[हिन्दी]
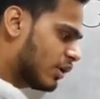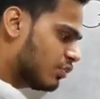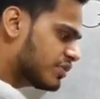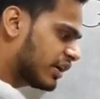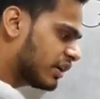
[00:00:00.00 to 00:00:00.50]

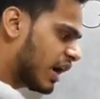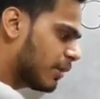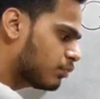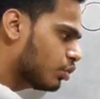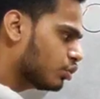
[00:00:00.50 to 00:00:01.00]
एक ऑब्जेक्ट
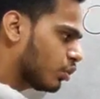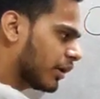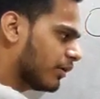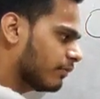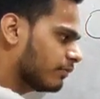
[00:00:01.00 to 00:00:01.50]
आप खुद
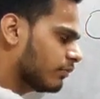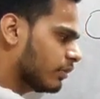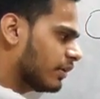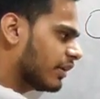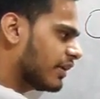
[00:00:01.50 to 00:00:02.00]
हो
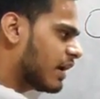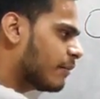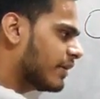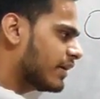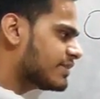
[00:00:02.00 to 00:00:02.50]
ठीक है
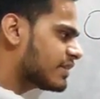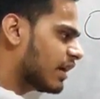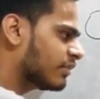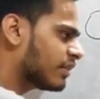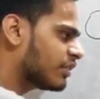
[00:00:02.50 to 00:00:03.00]
यहाँ पे एक
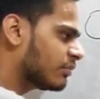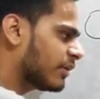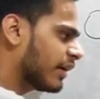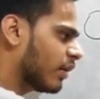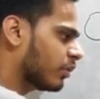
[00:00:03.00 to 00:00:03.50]
इंसान था छत
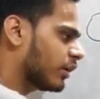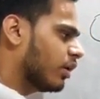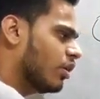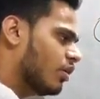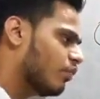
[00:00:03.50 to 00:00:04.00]
पे खड़ा हुआ
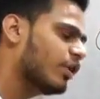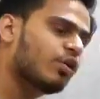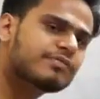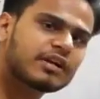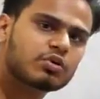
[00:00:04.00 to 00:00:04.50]
था वो
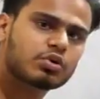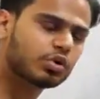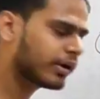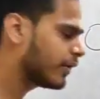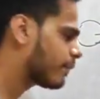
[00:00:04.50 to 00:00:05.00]
एक ऑब्जेक्ट
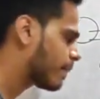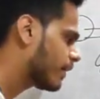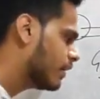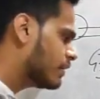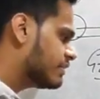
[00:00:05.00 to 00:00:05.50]
खुद हो गया
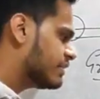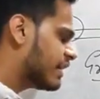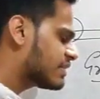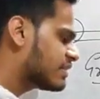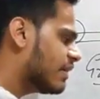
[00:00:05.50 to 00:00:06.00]

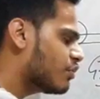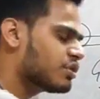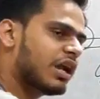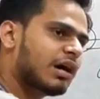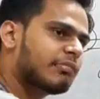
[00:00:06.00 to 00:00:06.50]
जैसे वो
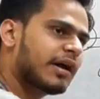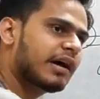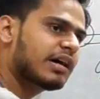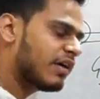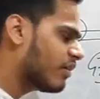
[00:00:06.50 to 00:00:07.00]
छलांग
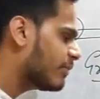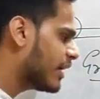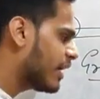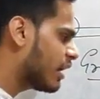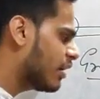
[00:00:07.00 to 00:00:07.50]
मारेगा हवा
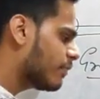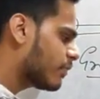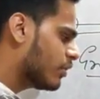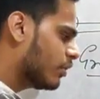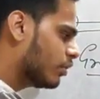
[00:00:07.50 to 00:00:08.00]
में आएगा
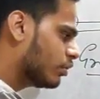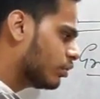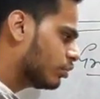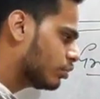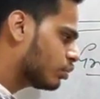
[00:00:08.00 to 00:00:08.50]

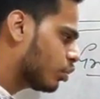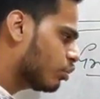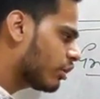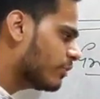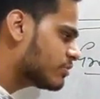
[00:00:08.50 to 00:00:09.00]
तो
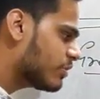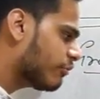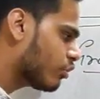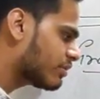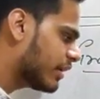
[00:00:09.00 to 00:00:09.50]
दोनों के बीच में
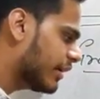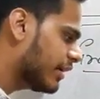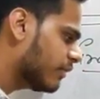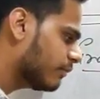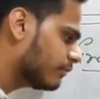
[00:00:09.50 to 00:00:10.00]
फोर्स
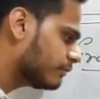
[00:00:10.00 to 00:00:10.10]
लगेगी